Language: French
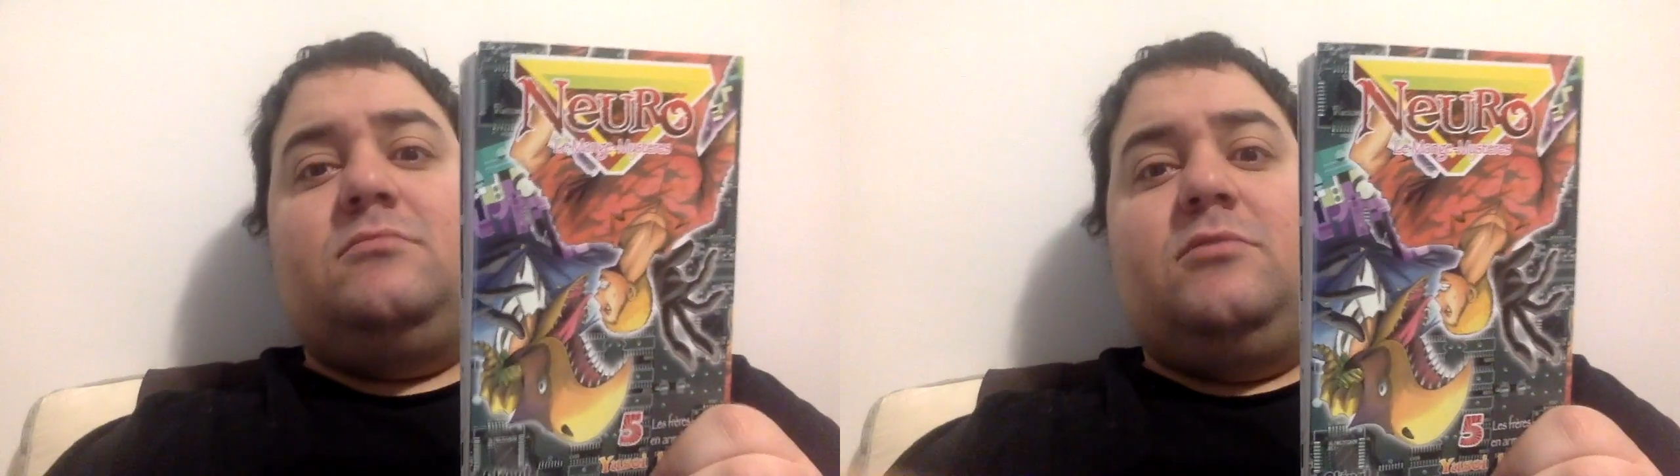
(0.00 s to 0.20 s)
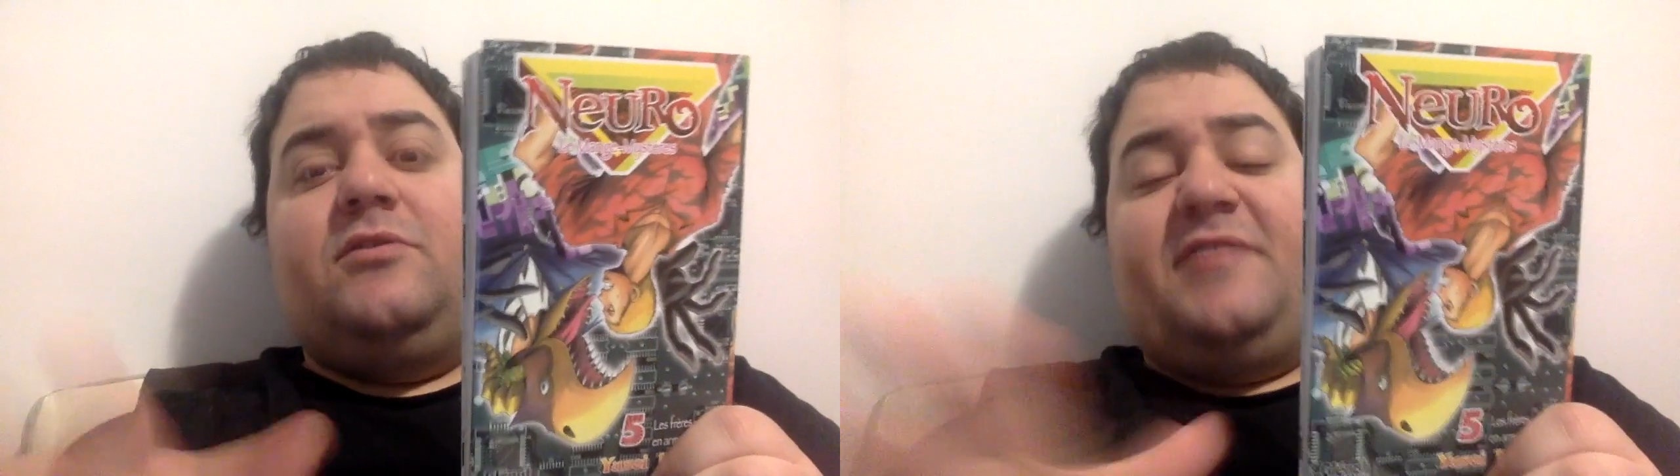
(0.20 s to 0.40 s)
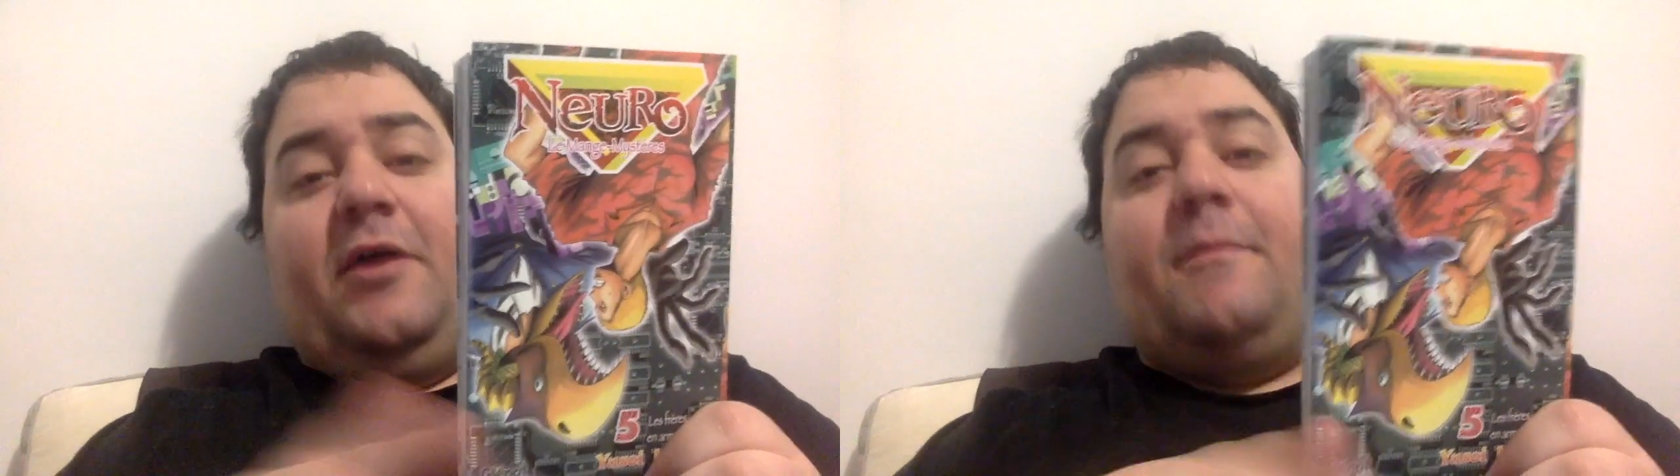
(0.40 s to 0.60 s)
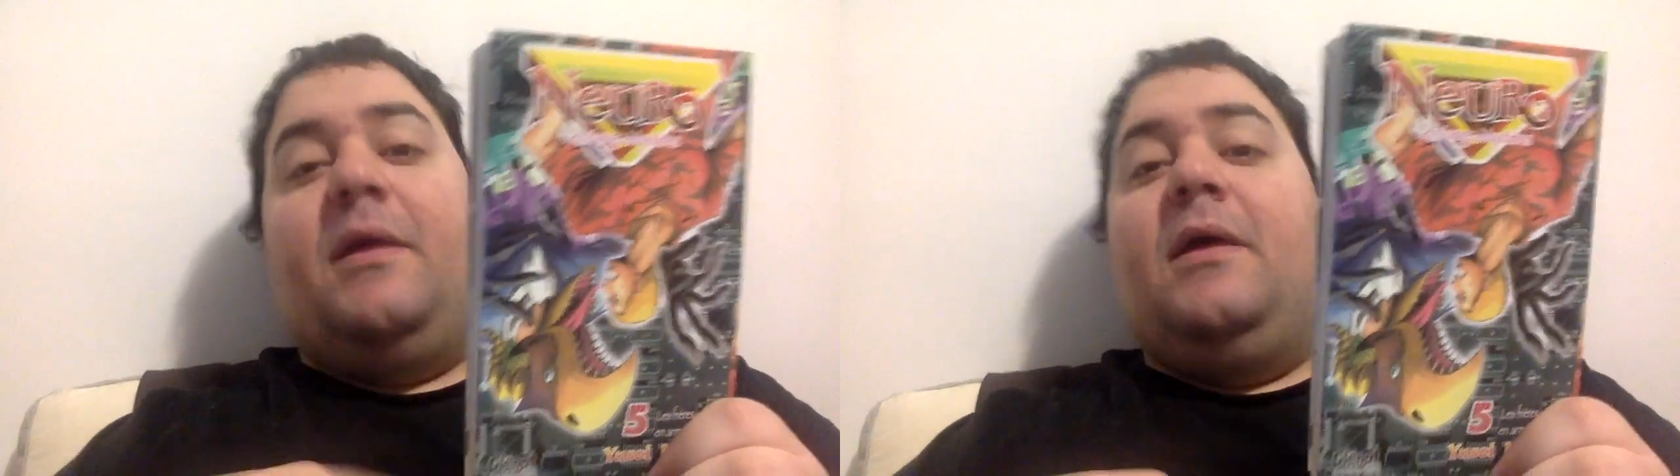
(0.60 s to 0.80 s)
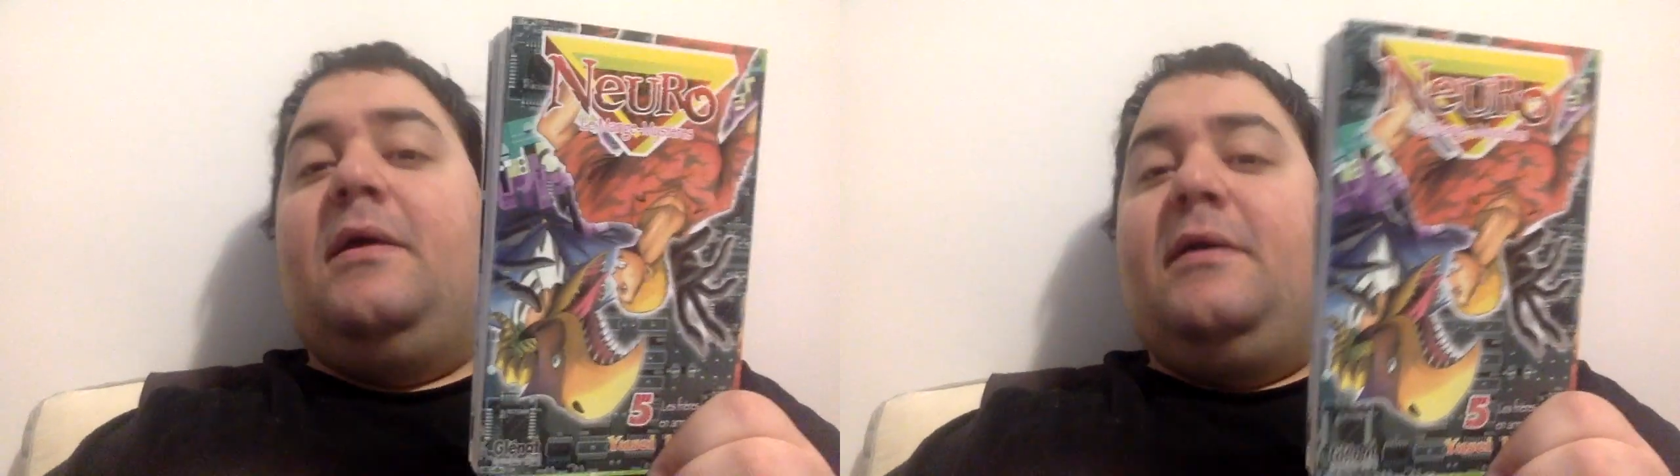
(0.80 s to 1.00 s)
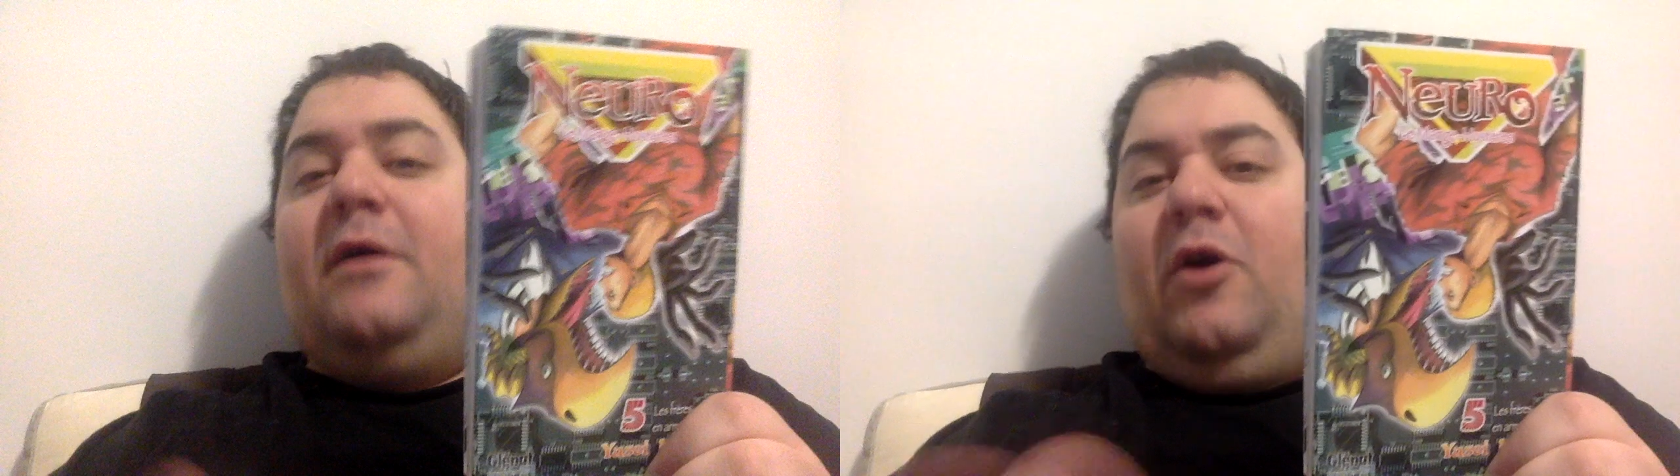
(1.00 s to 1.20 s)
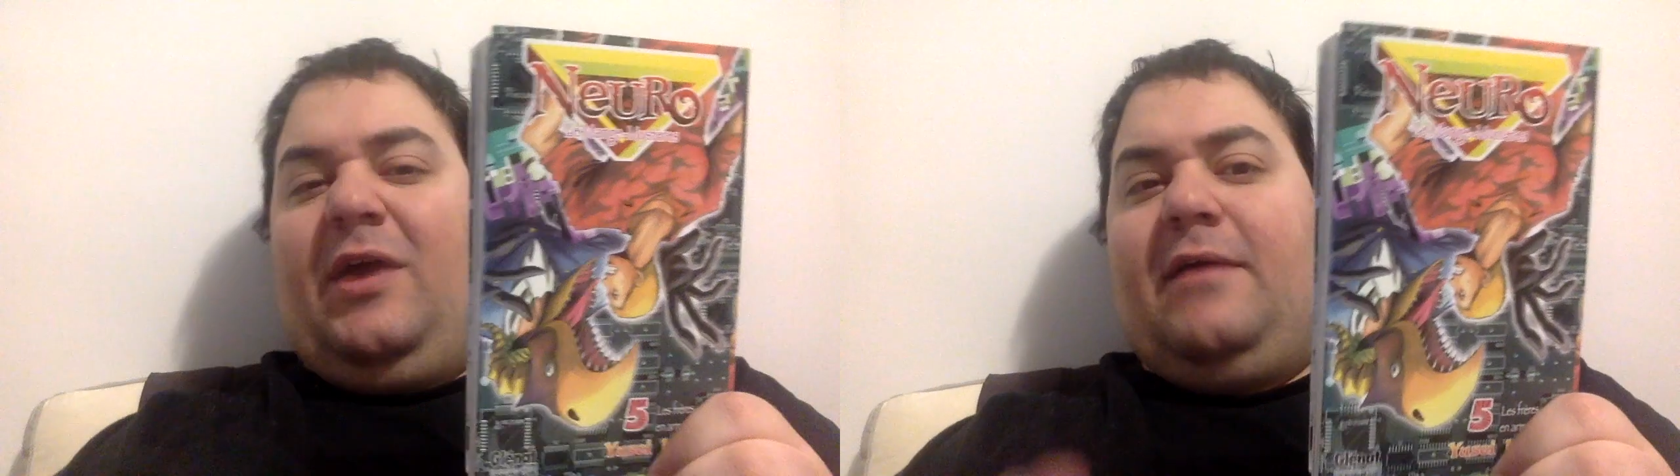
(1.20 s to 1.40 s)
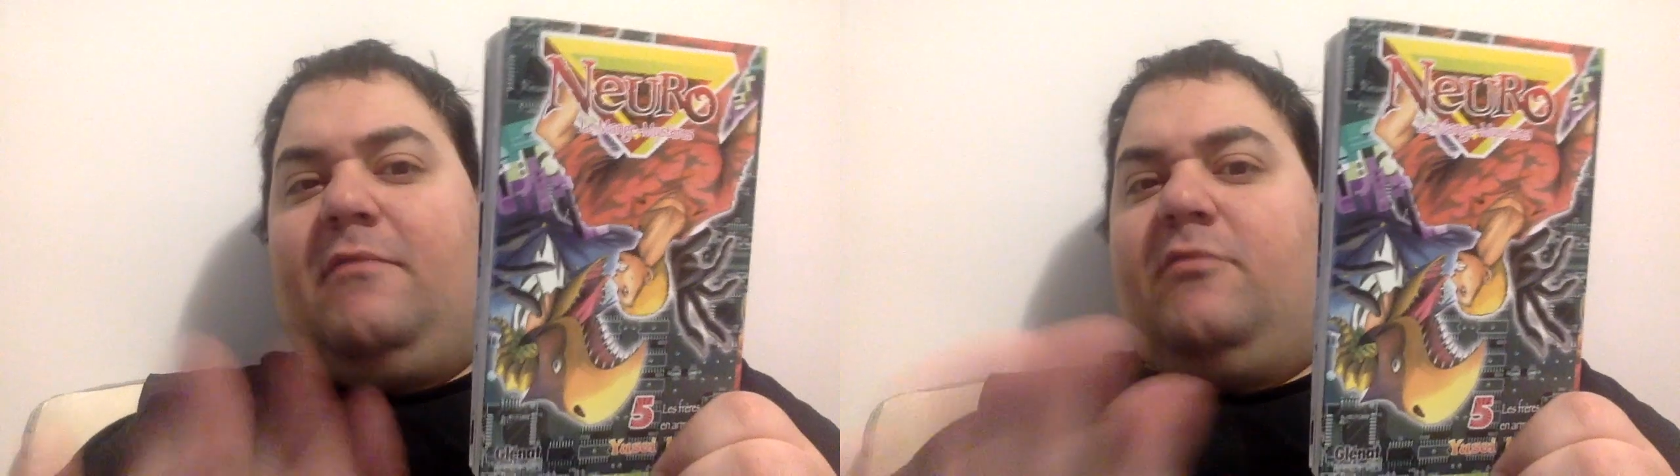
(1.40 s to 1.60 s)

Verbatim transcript: Là, c'était comme. Ok,